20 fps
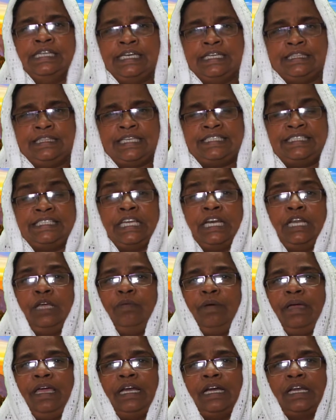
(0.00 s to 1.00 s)
இந்த
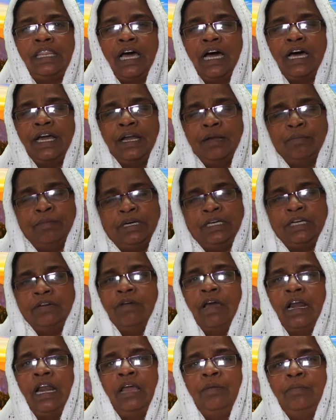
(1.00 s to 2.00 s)
சிலுவையில்தான் நமக்கு
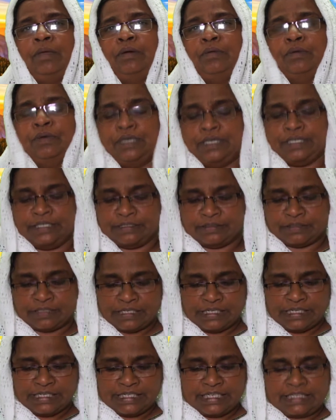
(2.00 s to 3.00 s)
வல்லமை உண்டு
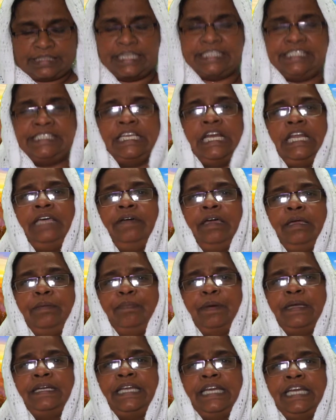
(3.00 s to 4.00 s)
இந்த சிலுவை
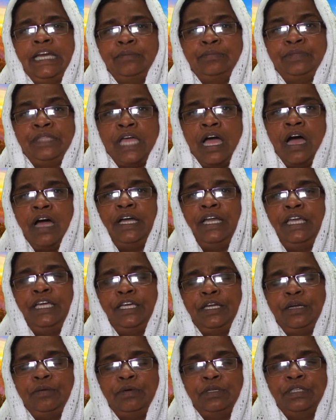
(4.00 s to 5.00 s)
பற்றி நாம்
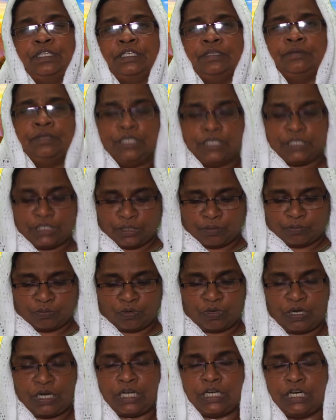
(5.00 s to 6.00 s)
தியானிக்கிற போது நம்
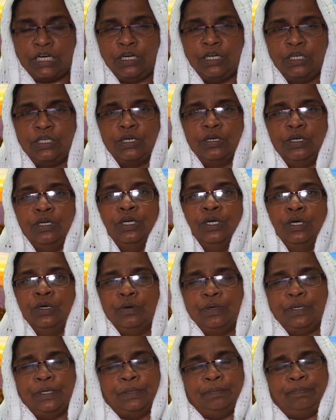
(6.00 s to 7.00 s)
உள்ளங்களுக்குள்
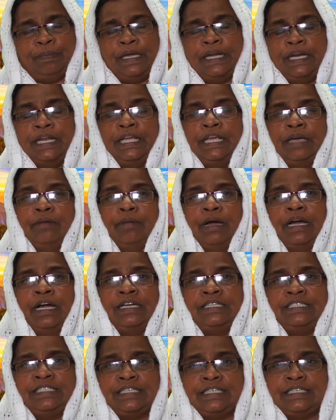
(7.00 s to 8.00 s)
ஒரு பெரிய
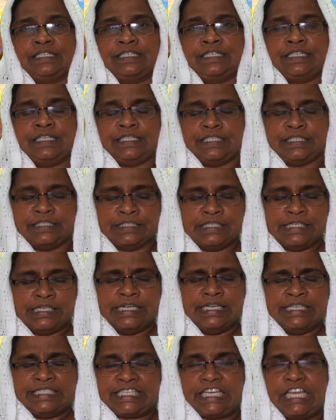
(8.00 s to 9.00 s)
மகிழ்ச்சி இருக்கிறது
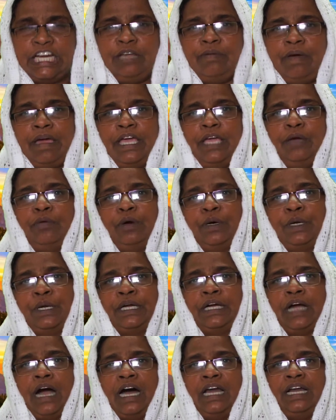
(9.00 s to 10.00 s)
சிலுவை ஒரு
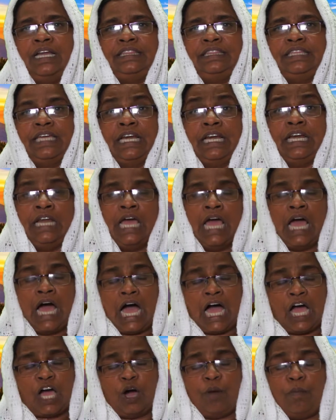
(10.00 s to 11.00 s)
காலத்தில்
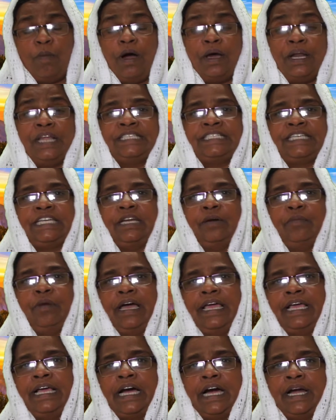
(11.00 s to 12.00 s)
அகமான
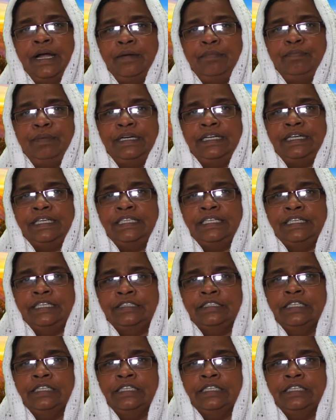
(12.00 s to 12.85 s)
சின்னமாய் காணப்பட்டது